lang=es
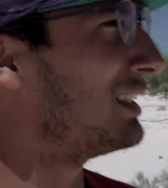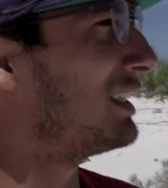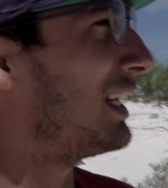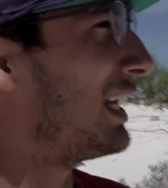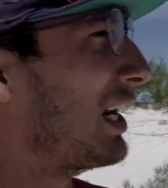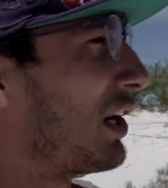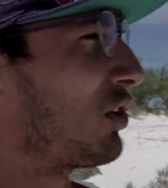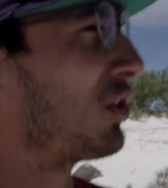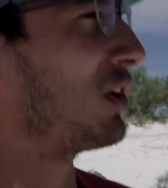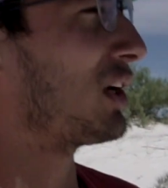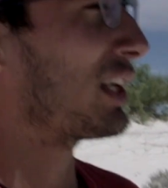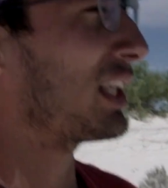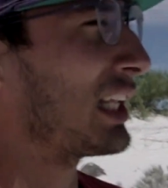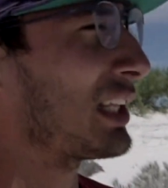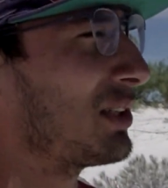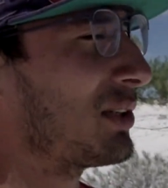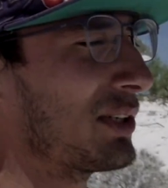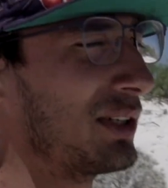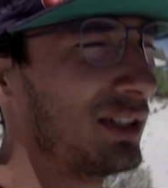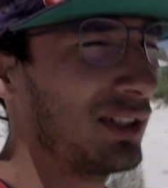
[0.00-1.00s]
el
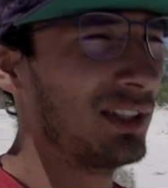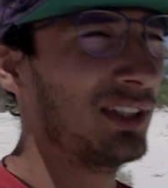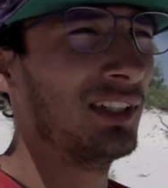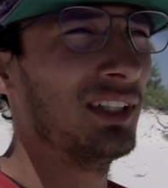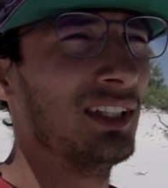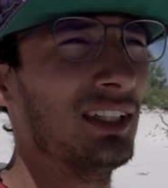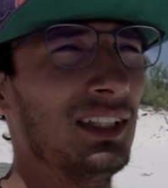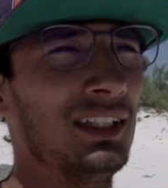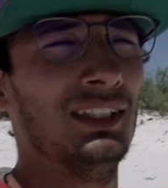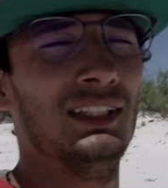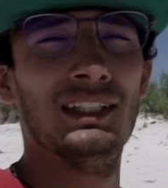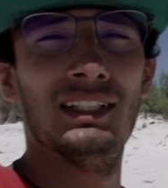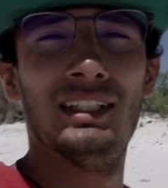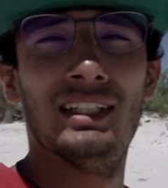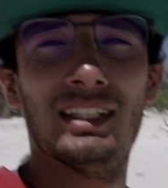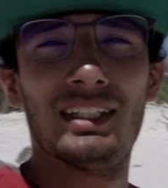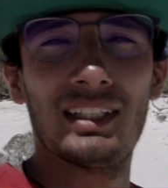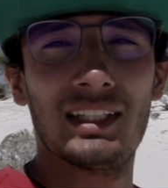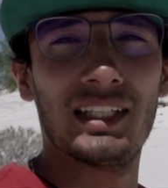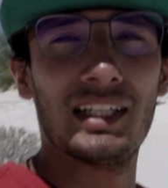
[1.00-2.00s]
recordatorio
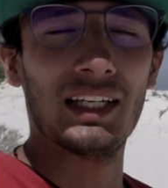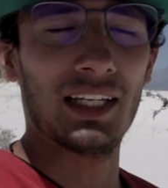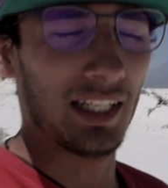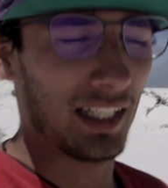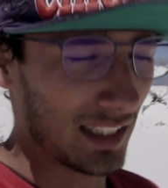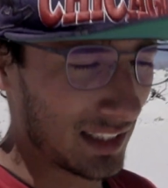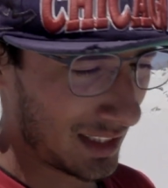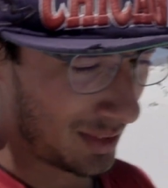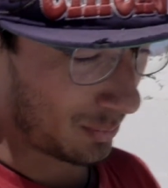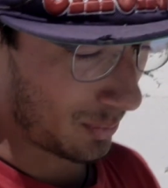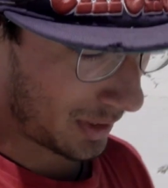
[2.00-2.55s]
de este